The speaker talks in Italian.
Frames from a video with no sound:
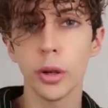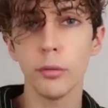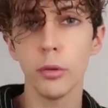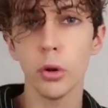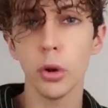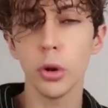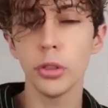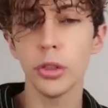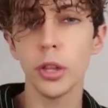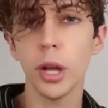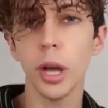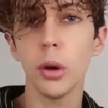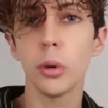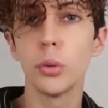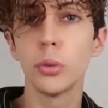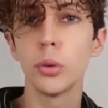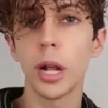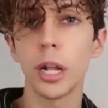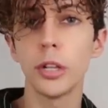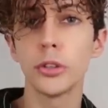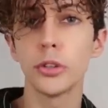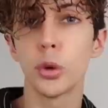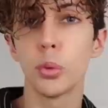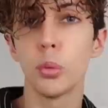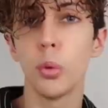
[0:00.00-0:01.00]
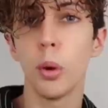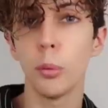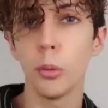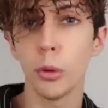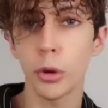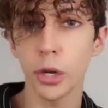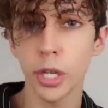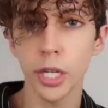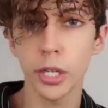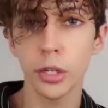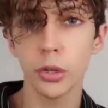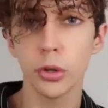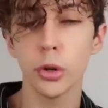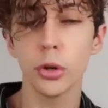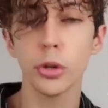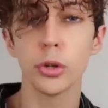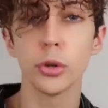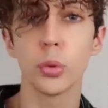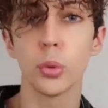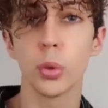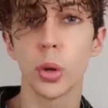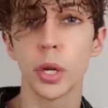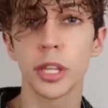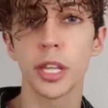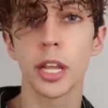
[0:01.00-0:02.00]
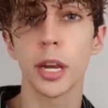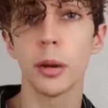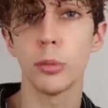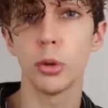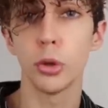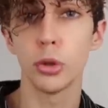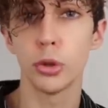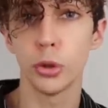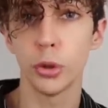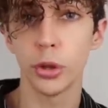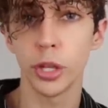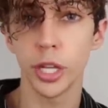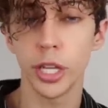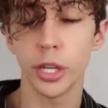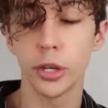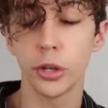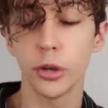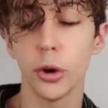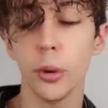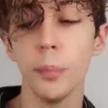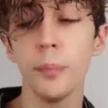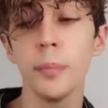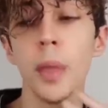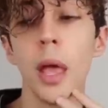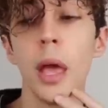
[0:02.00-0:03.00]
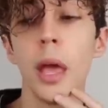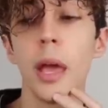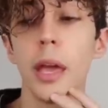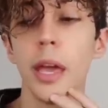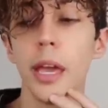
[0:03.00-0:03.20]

una volta un altro uomo ricco in un quartiere molto ricco